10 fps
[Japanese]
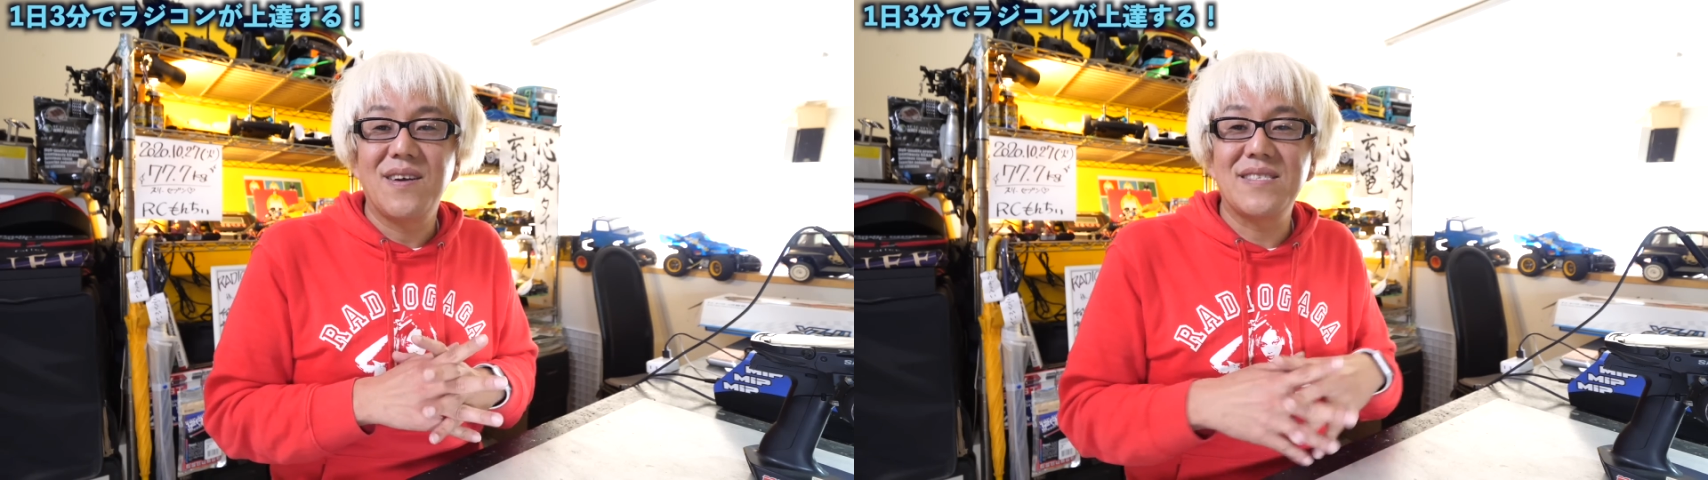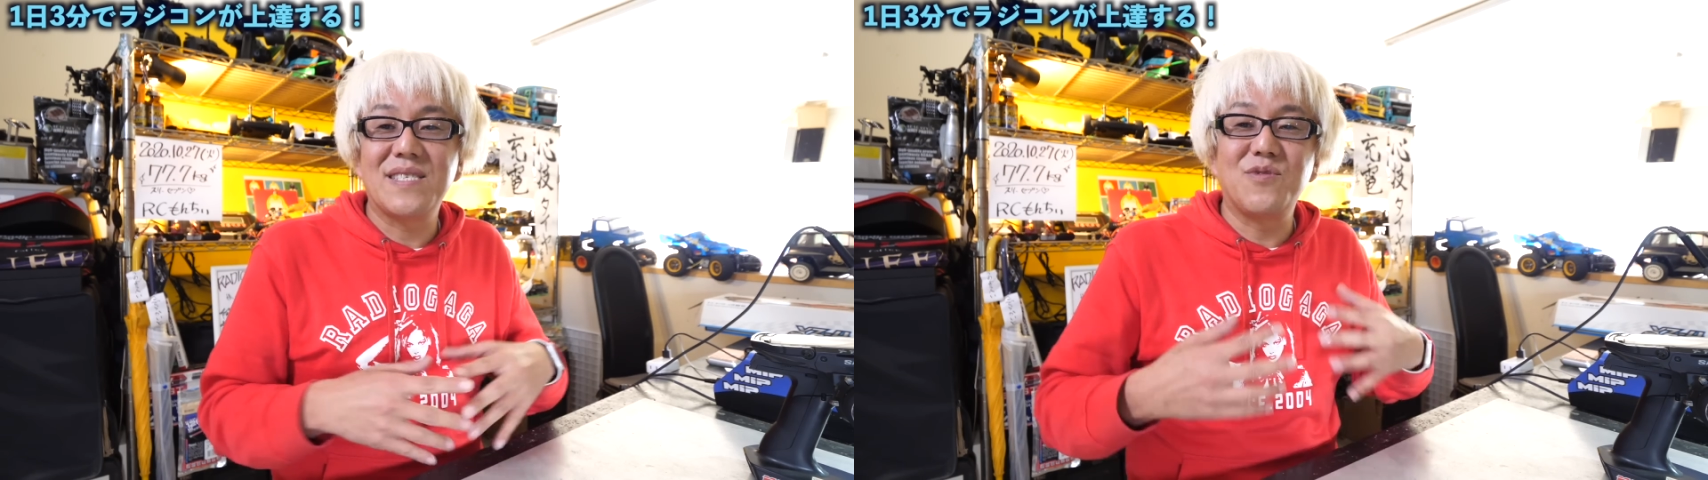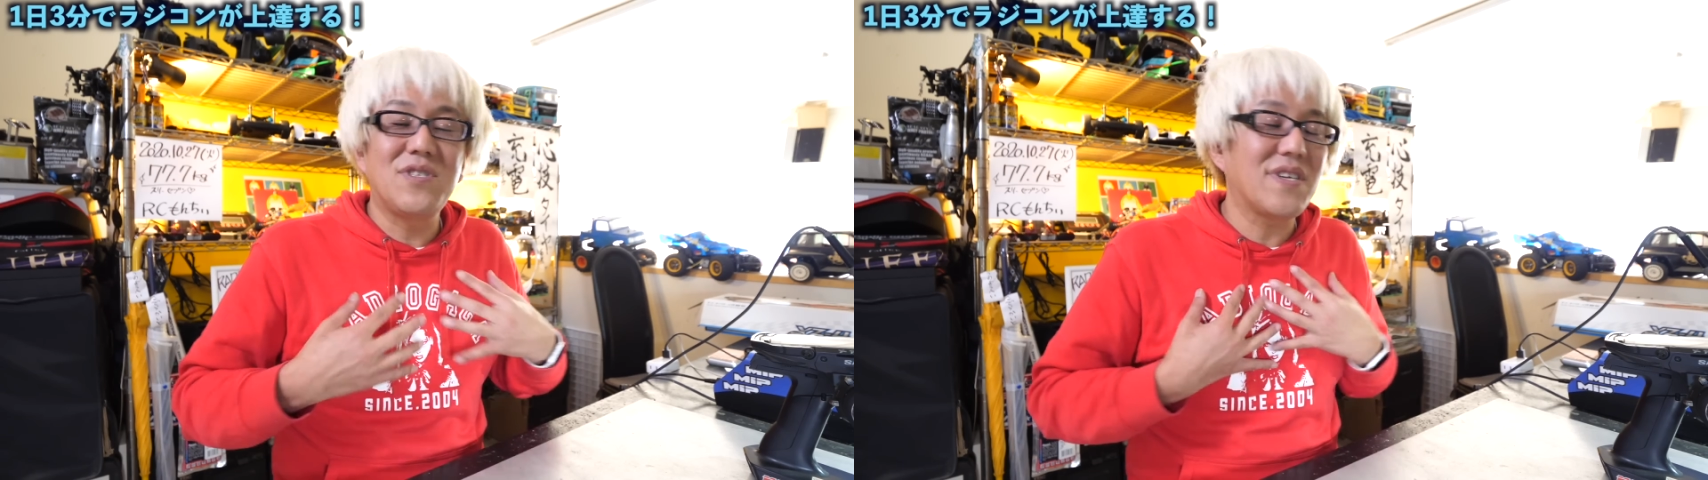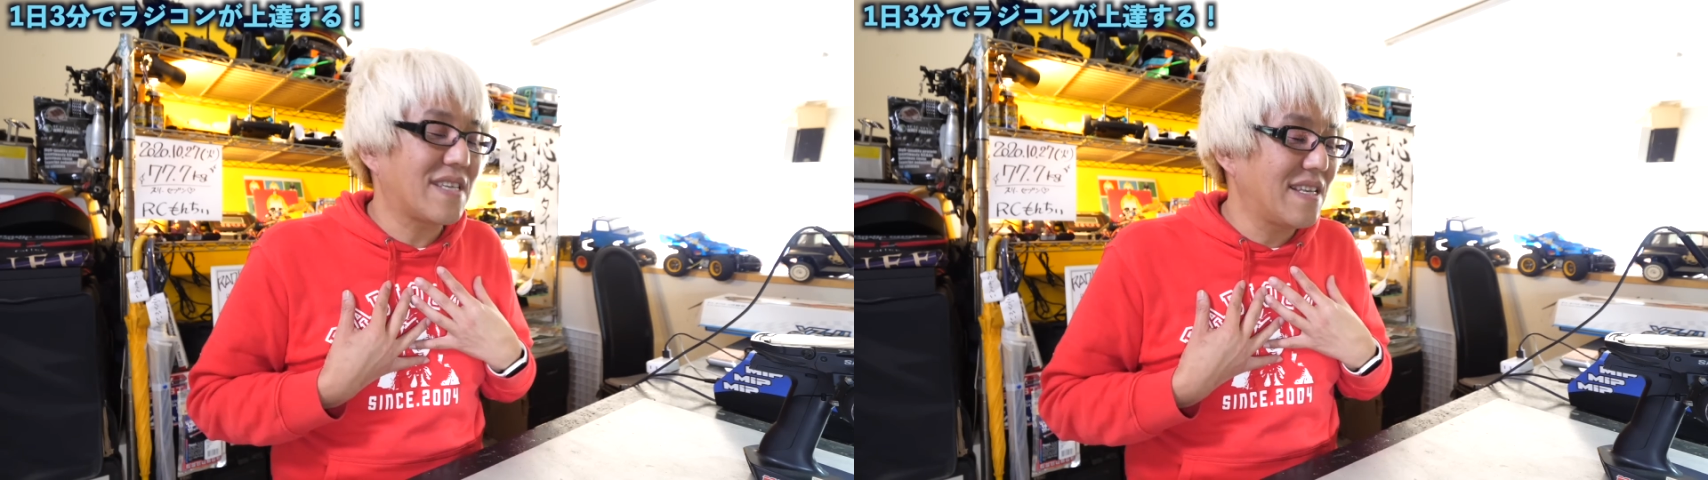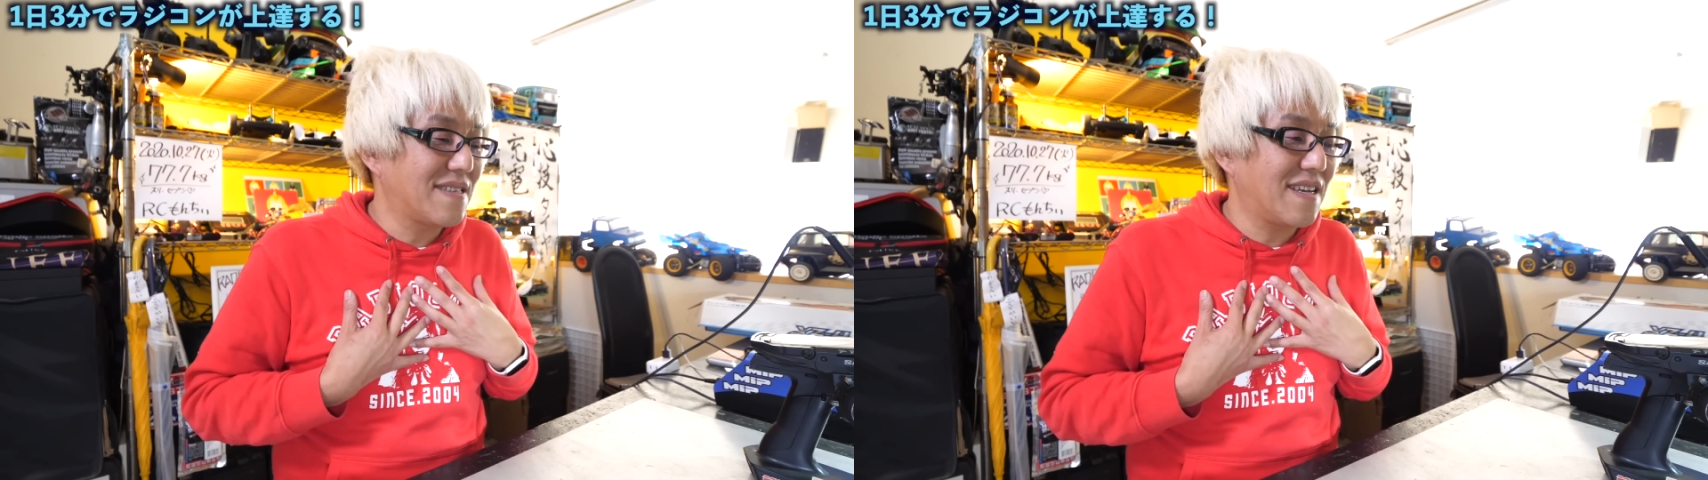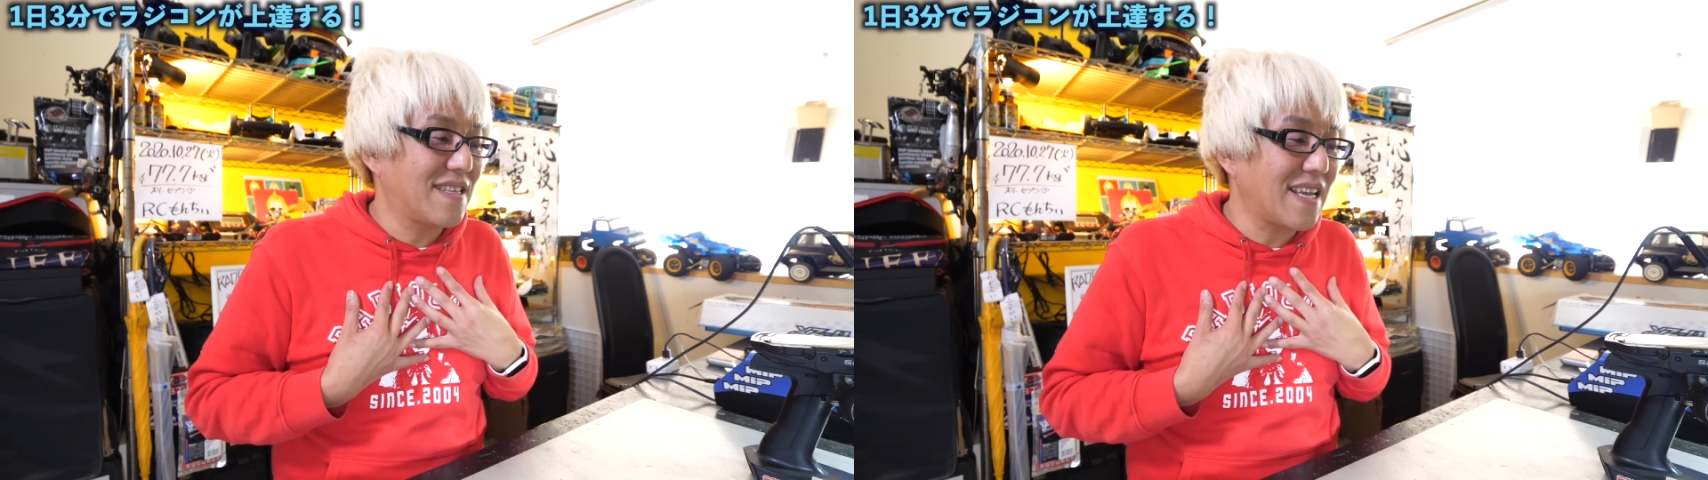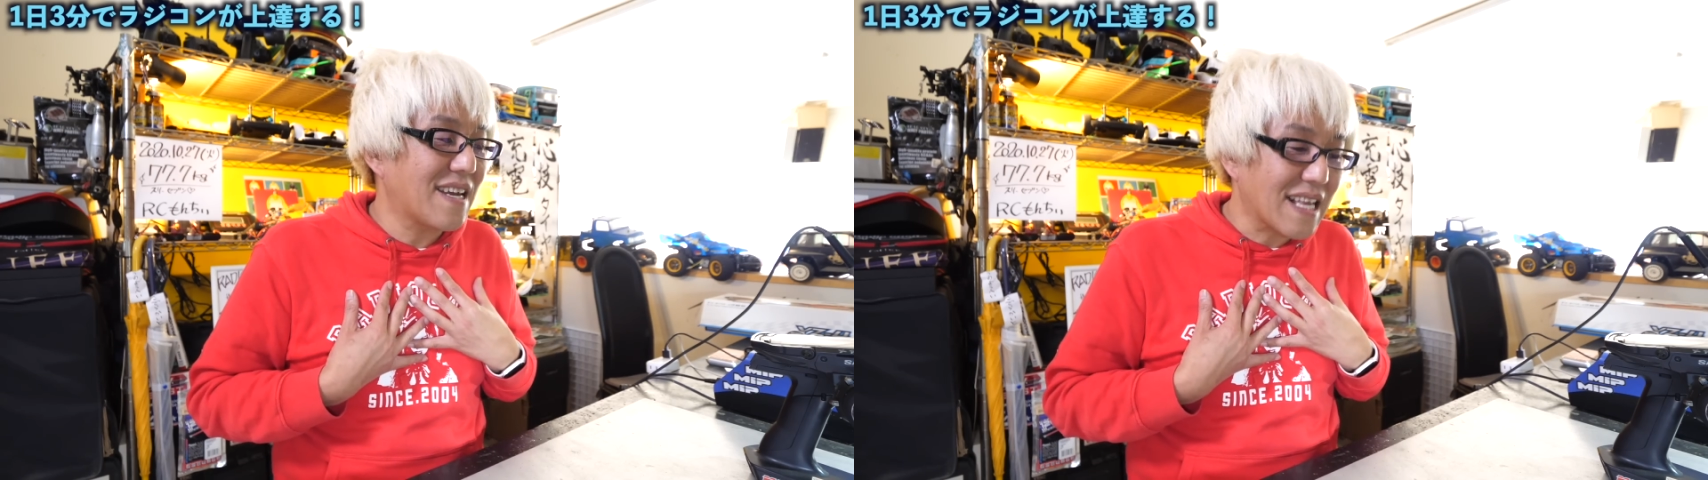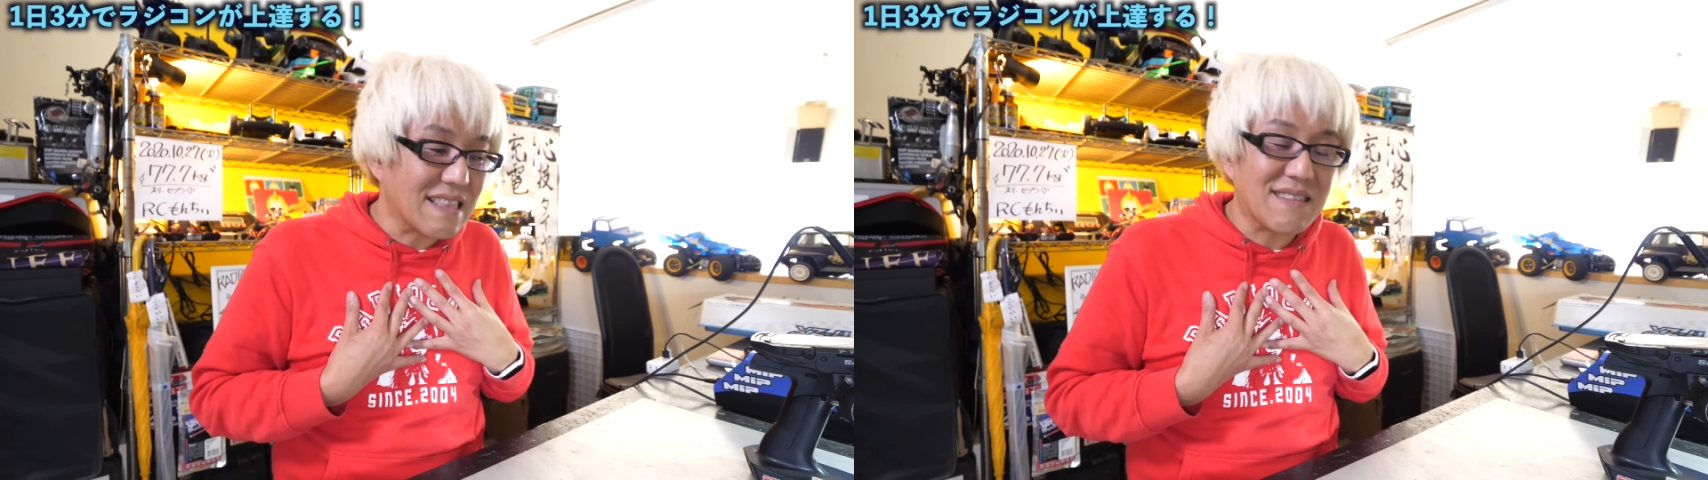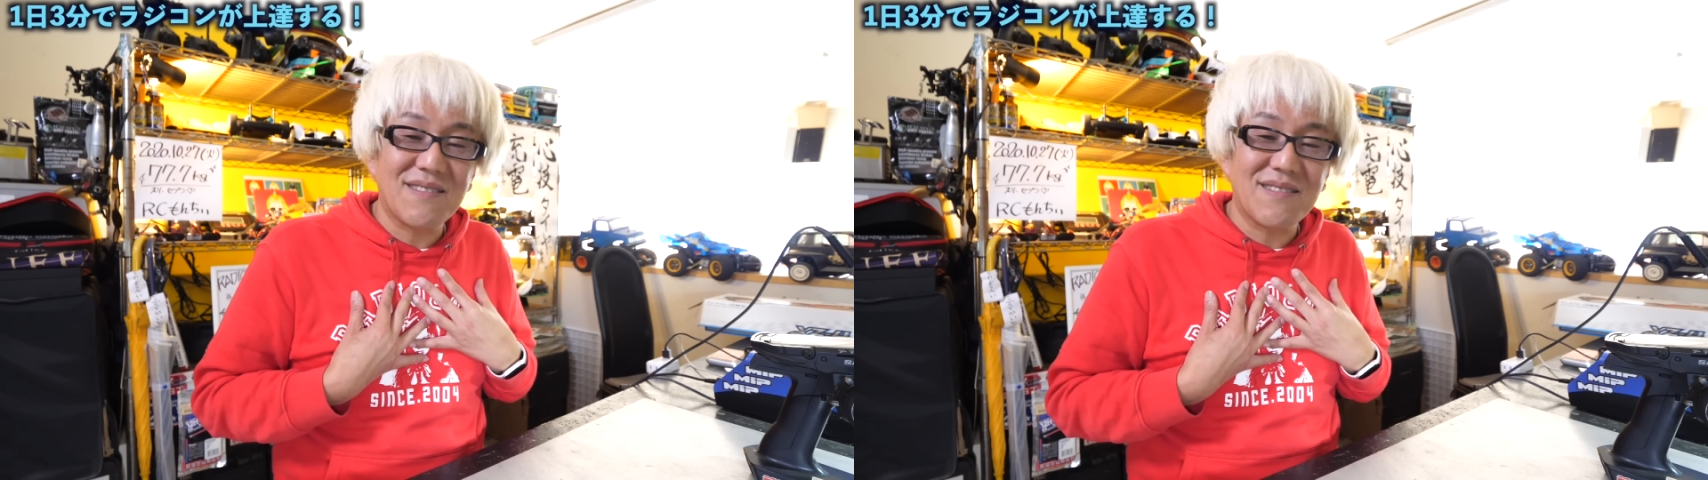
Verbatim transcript: 自分にはセンスがないから